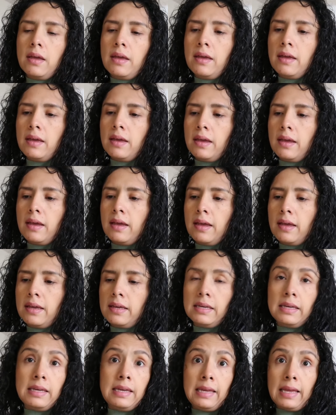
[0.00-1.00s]
Eh,
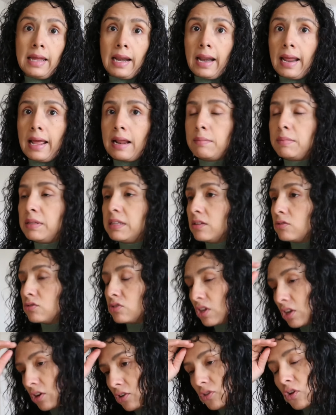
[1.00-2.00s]
y realmente
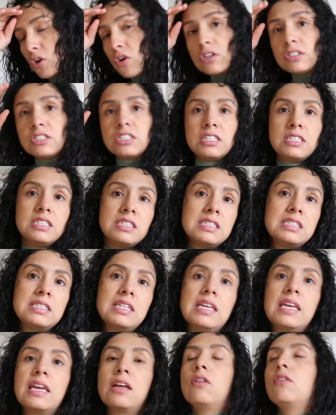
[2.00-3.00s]
ellos dijeron, no, sí, sí,
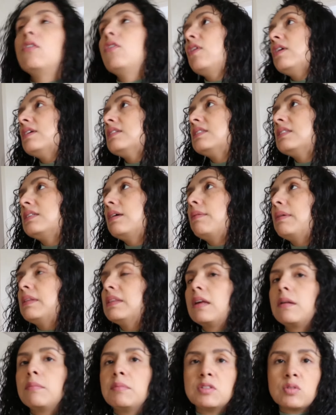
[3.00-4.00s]
sí, quiero este,
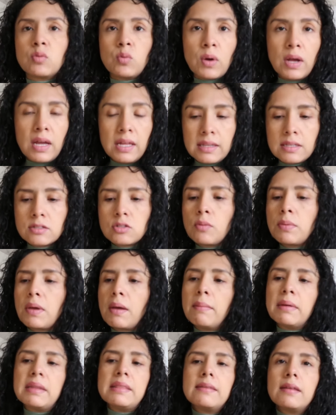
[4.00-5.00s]
vender mis juguetes.
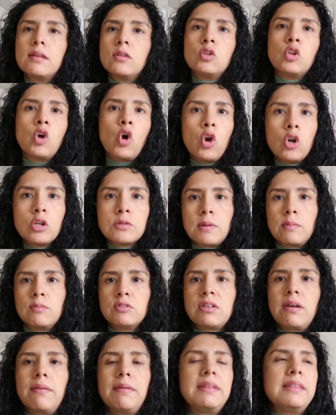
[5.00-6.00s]
Obviamente no los
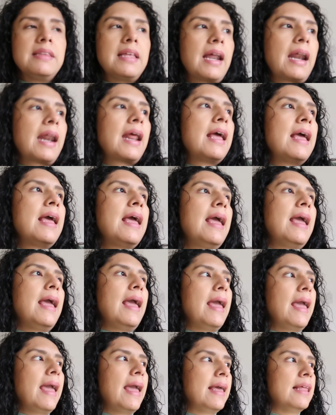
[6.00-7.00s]
vamos a vender
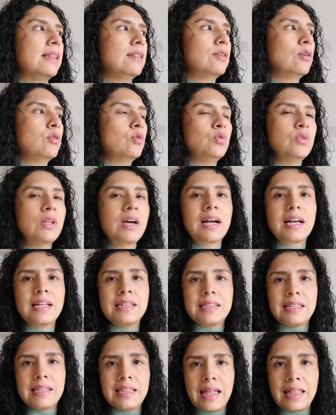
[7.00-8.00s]
en una
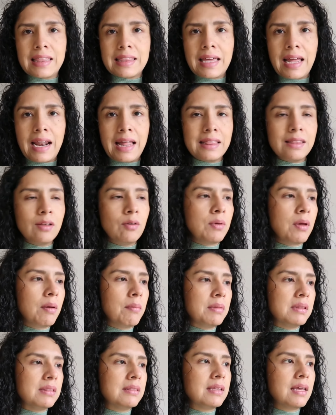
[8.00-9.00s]
cantidad grande,
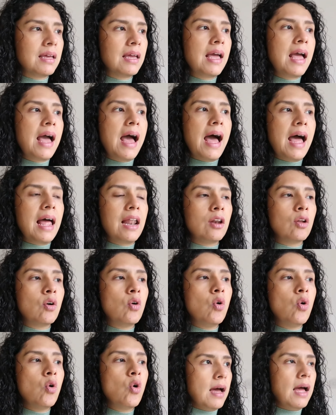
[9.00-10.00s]
obviamente
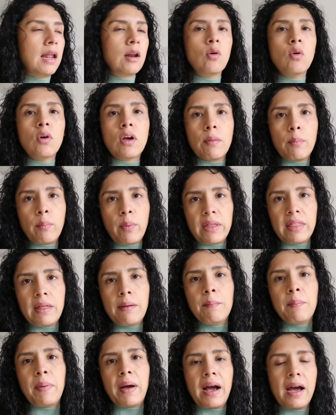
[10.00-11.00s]
algo, algo que
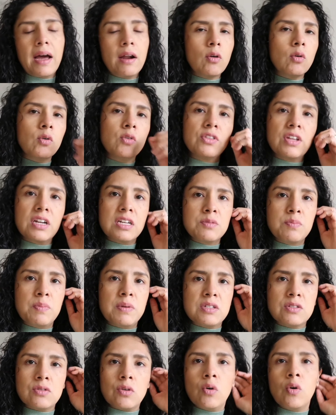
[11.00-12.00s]
puedan pagar otras
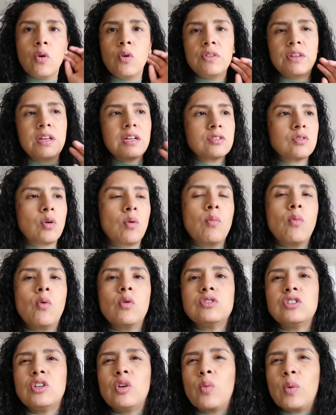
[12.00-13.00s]
personas,
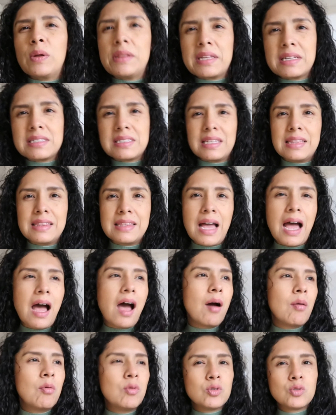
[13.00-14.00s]
como 50
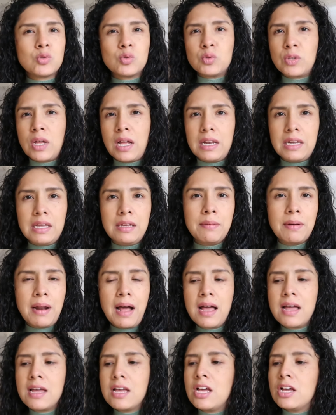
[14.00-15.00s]
centavos, una
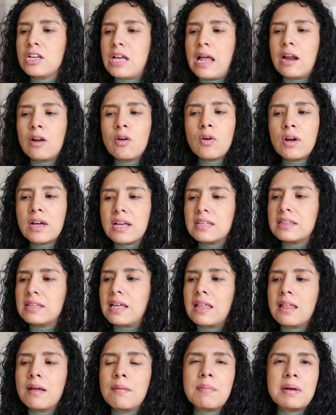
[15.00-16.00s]
libra, algo que
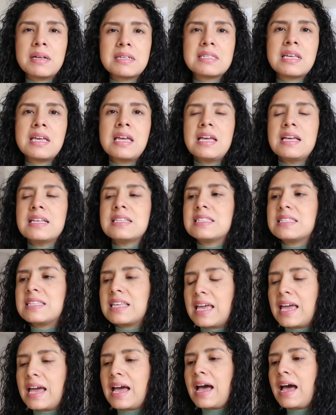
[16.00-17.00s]
nada más
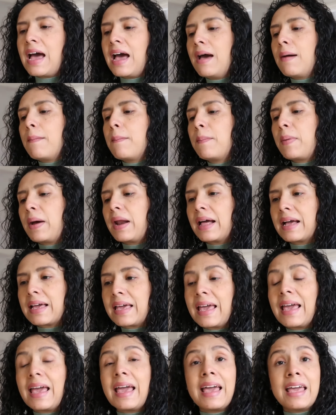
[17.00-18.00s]
sea para
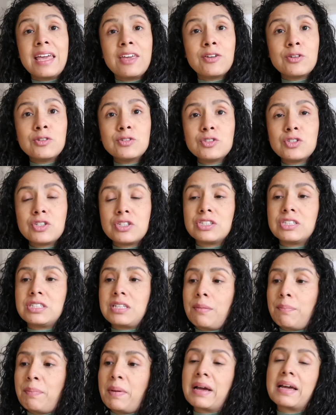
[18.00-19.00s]
que ellos
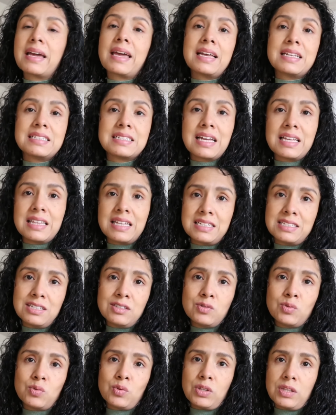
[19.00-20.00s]
sepan que es
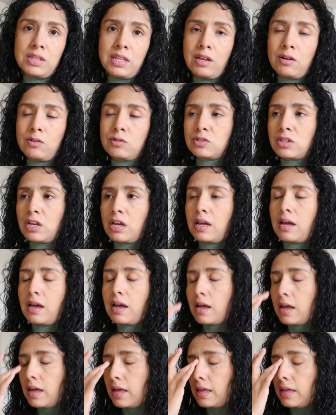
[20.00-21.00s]
ganarse su dinero. O
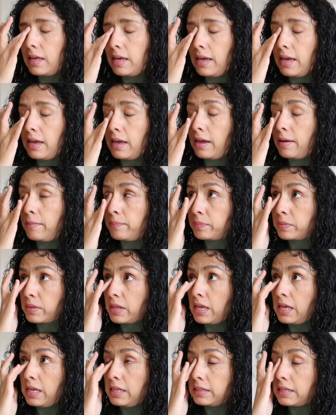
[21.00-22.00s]
sea, eh,
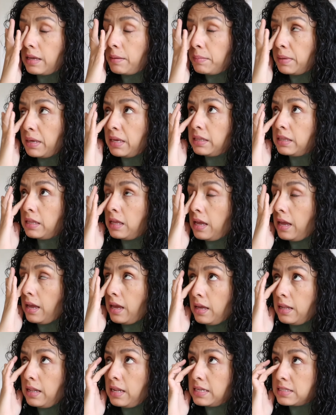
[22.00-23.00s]
también
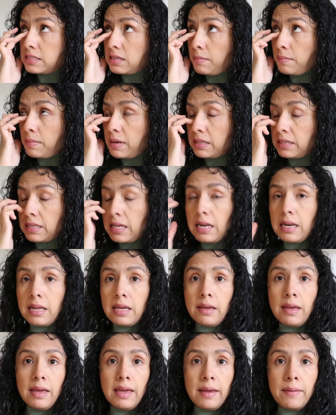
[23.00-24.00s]
en la semana
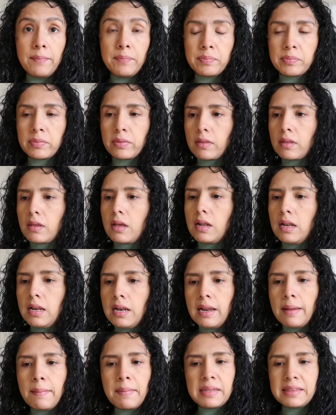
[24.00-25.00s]
le,
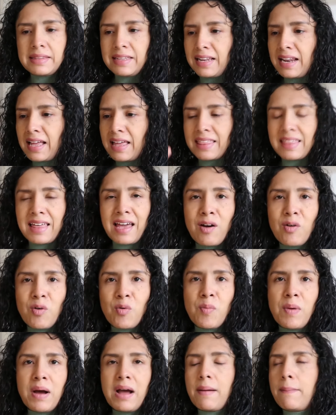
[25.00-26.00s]
le metí la idea a
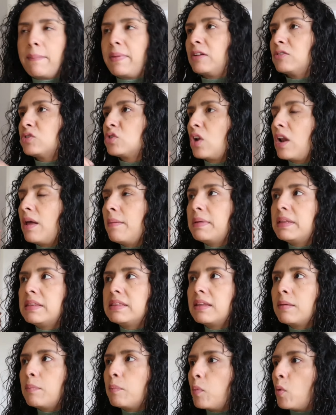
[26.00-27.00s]
Uma, pero
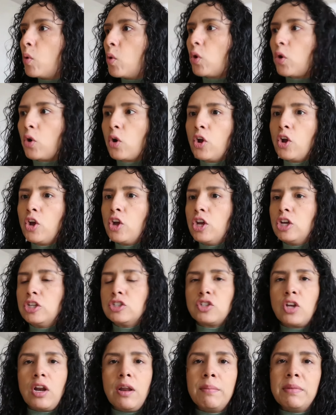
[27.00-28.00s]
solamente por
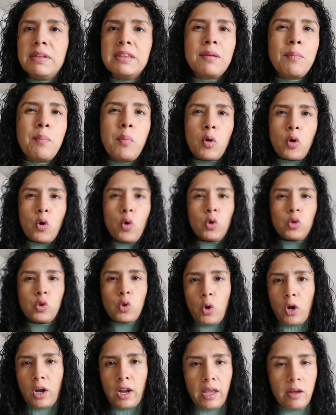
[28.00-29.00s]
solamente por
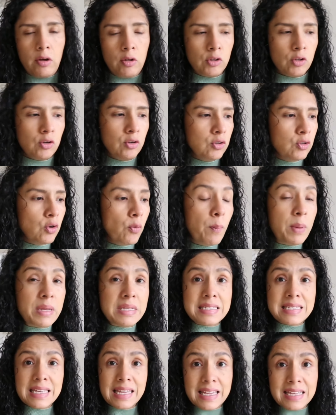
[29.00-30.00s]
cotorreo, ¿no? No
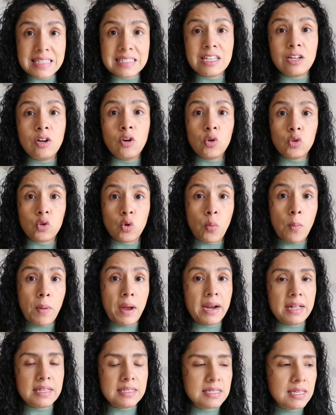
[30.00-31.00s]
pensé que sí lo
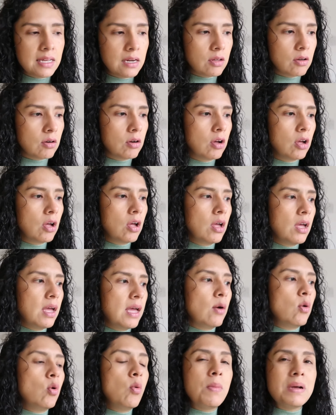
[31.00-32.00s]
tomara en serio.
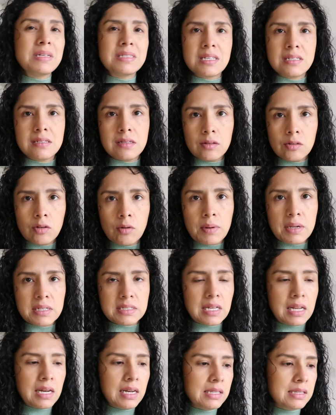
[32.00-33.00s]
Uma está haciendo
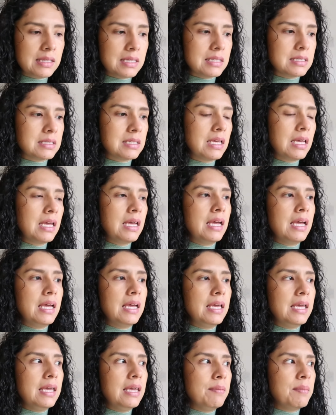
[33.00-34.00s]
brazaletes
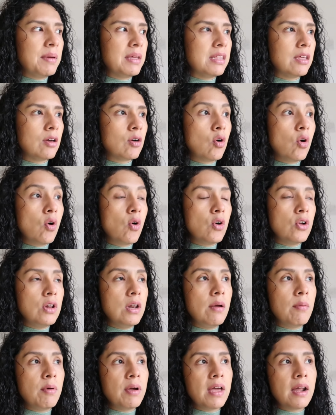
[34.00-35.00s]
y me dijo,
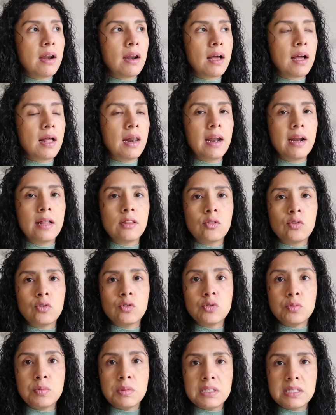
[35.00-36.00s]
le voy a regalar a
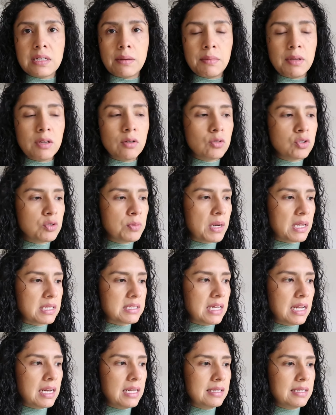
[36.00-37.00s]
todos mis amigos
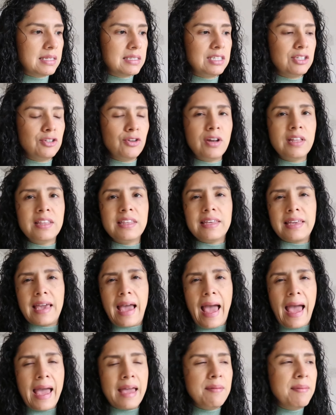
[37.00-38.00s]
brazaletes. Y yo le dije,
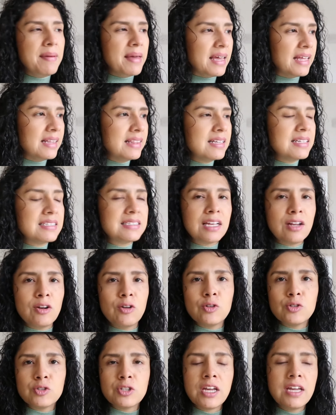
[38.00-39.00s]
ay,
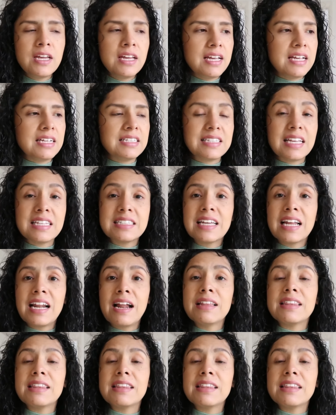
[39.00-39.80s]
véndeselos, estás